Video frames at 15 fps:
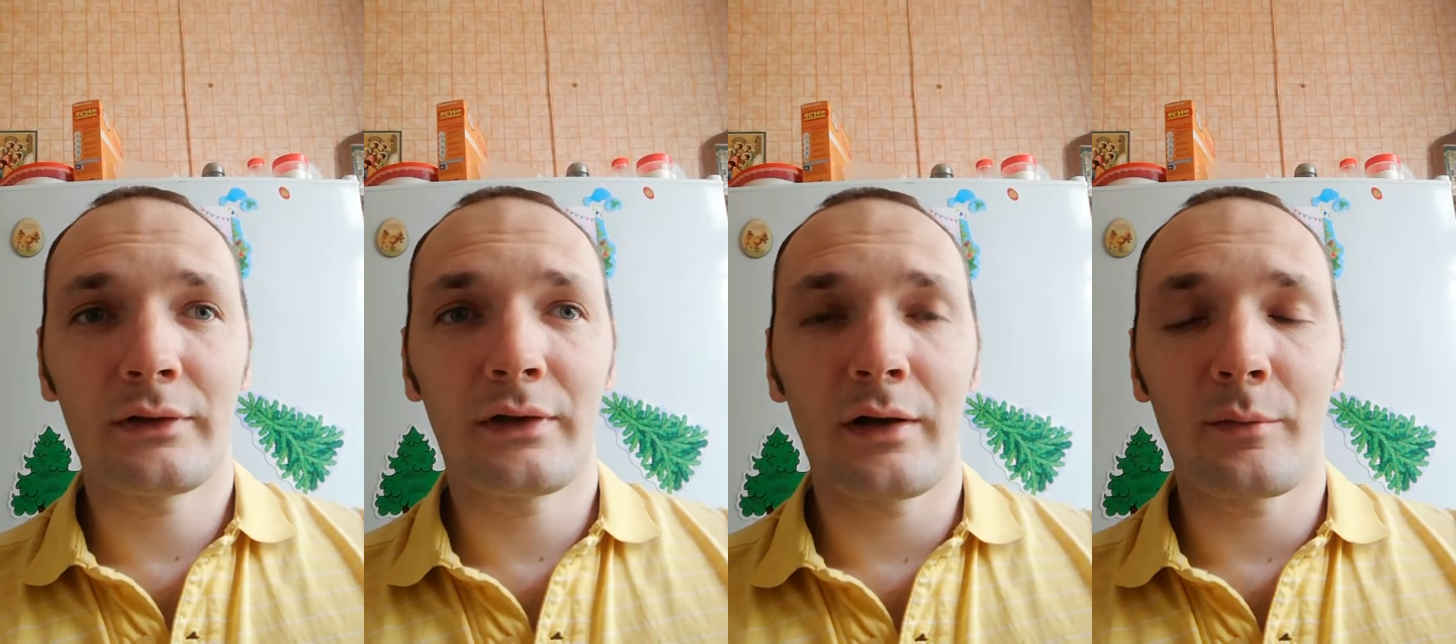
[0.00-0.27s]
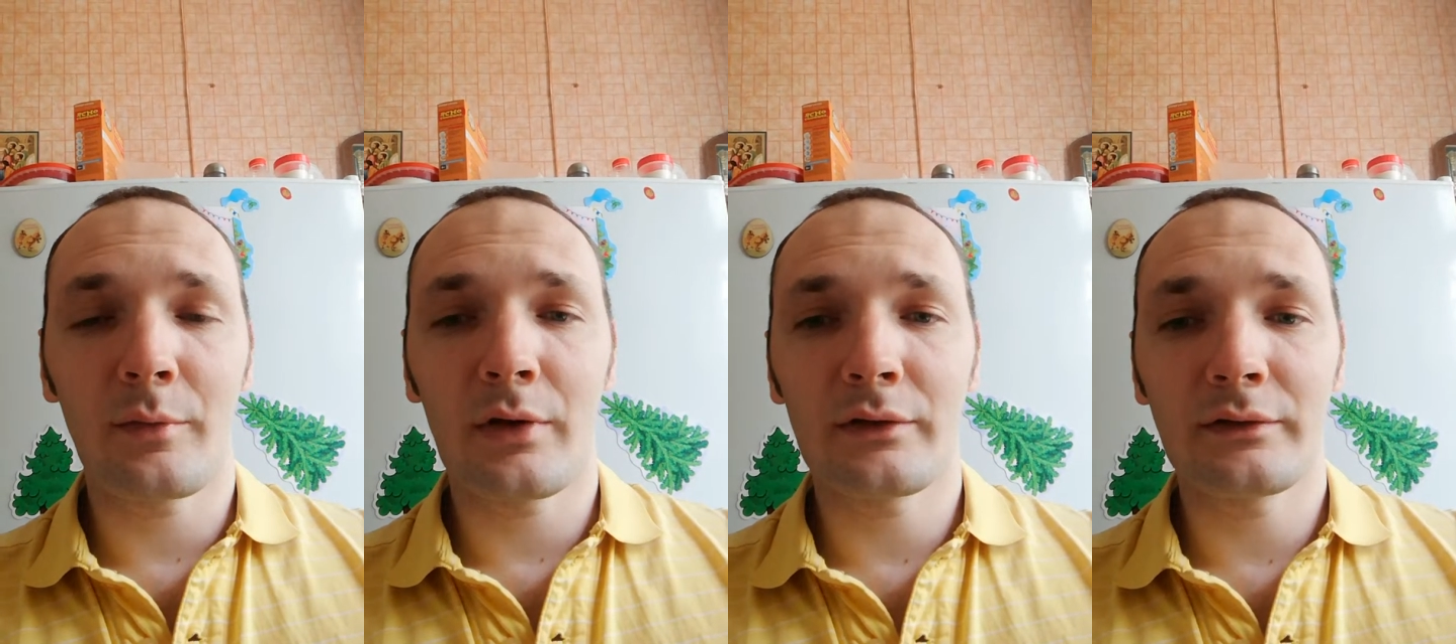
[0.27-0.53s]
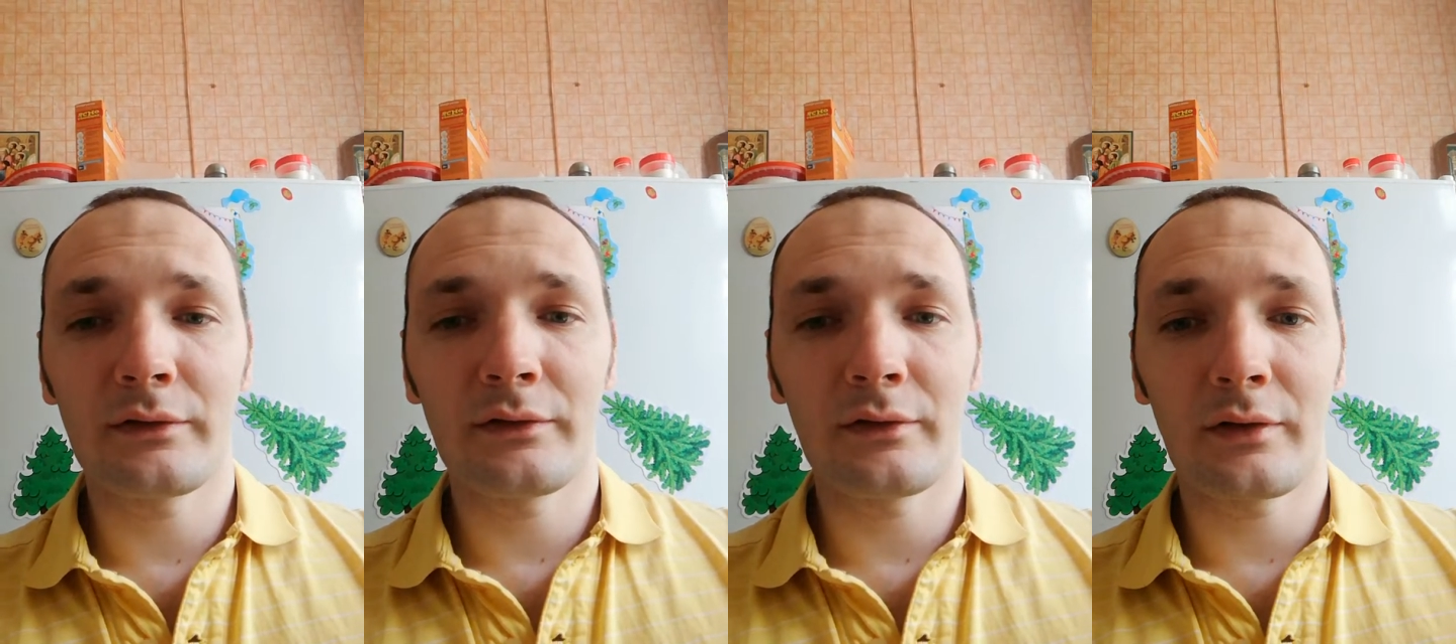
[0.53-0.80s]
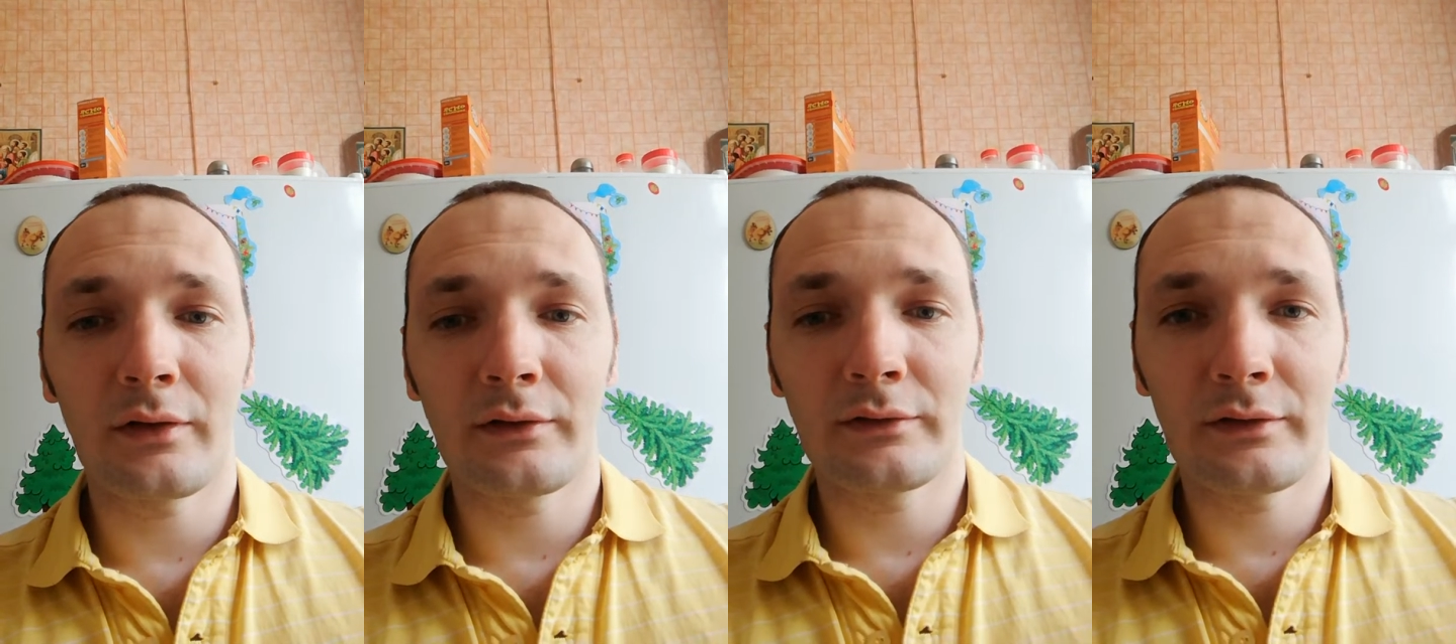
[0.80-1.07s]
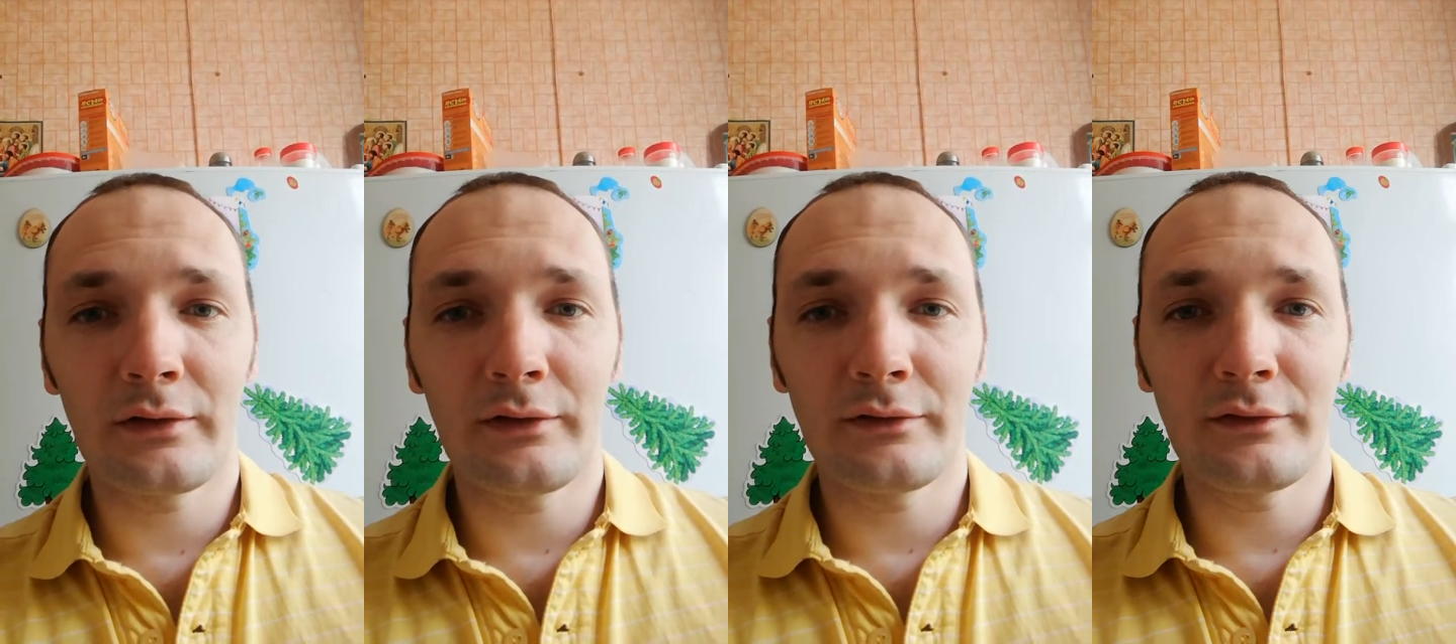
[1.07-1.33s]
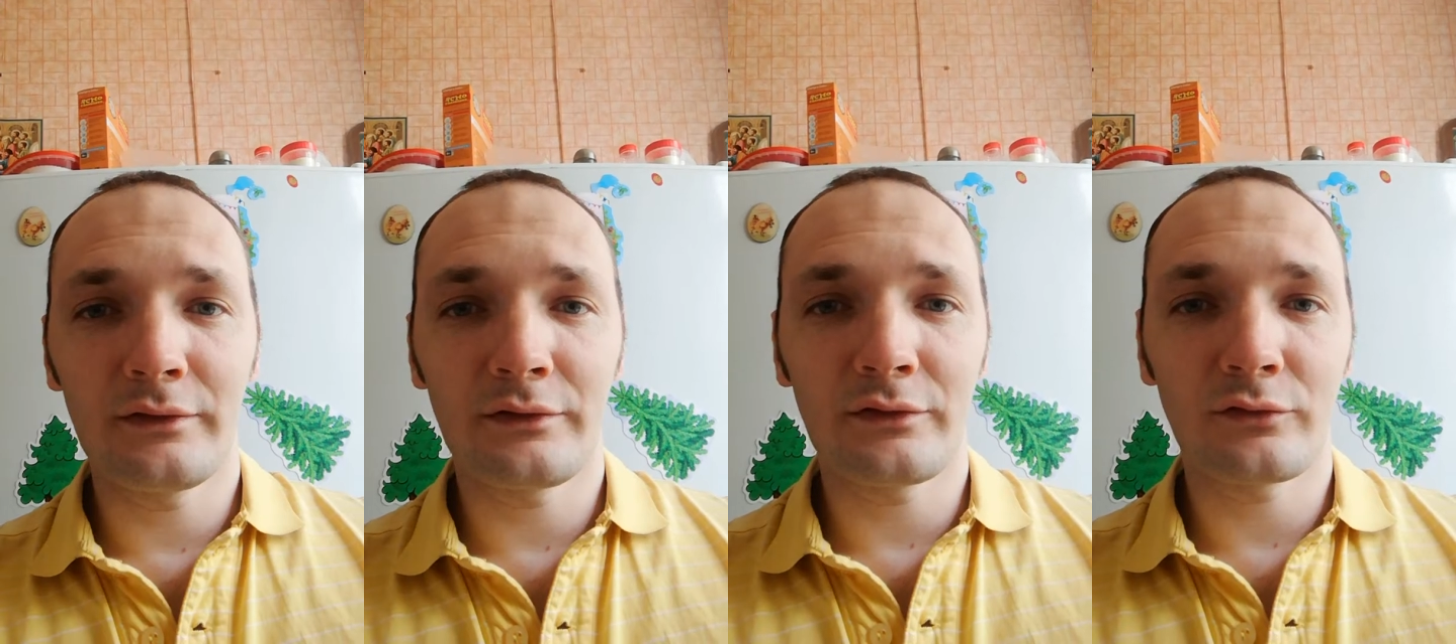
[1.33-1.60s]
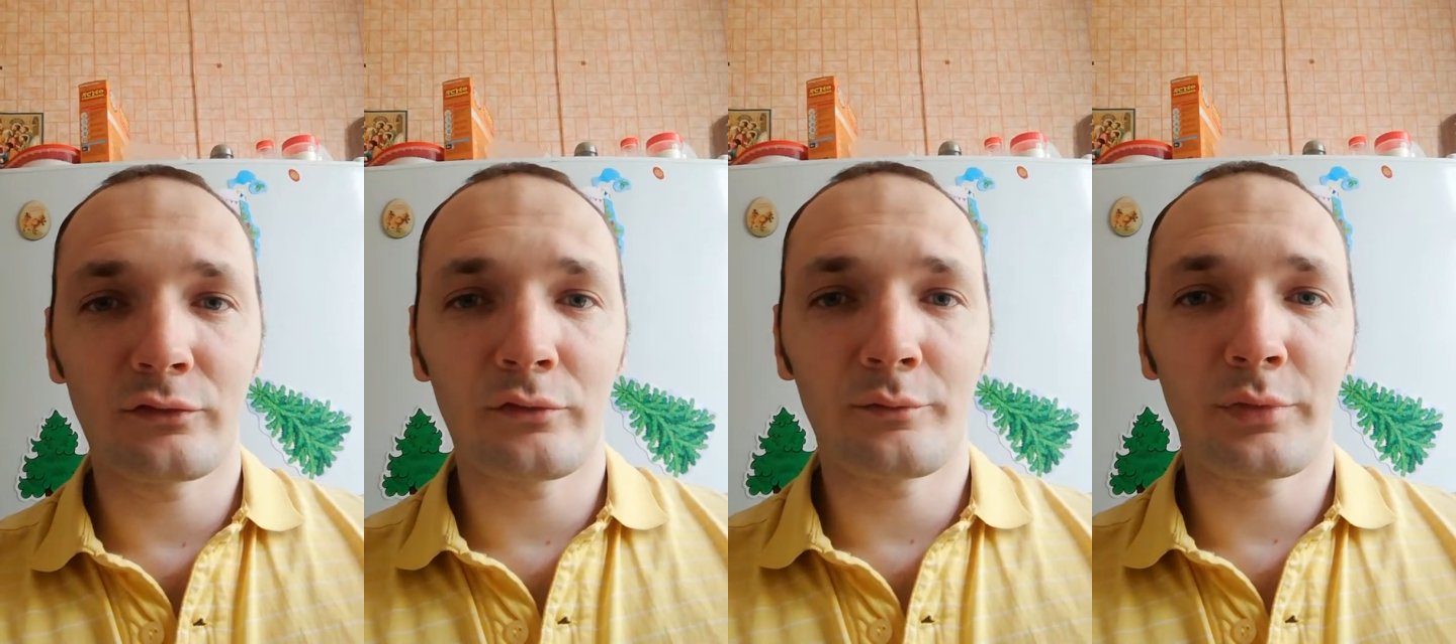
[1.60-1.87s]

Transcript: команда играет длинный сезон